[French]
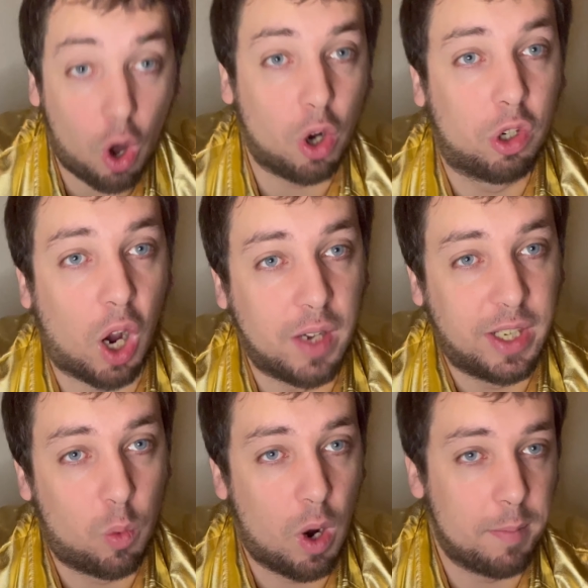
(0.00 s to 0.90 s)
encore
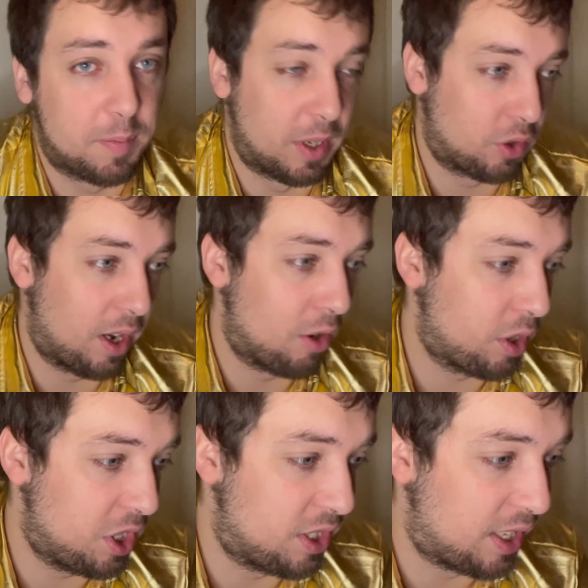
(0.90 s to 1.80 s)
avec Worms, parce qu'à
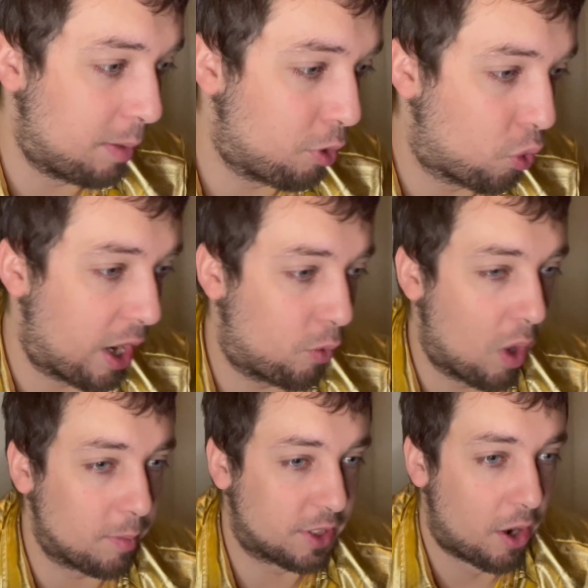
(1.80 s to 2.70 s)
l'origine c'était beaucoup avec
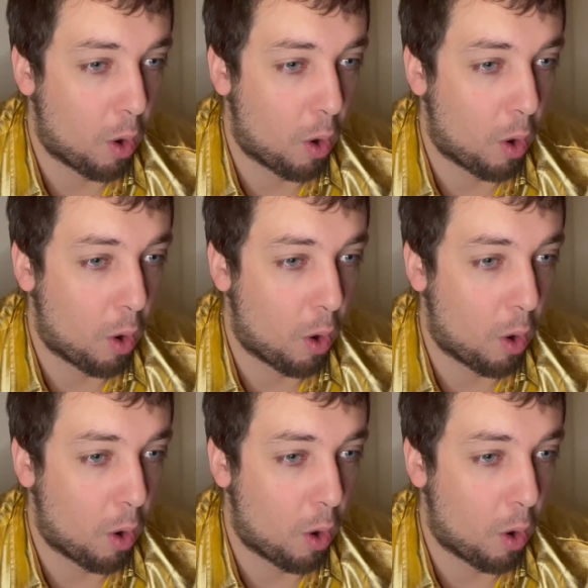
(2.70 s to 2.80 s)
Worms.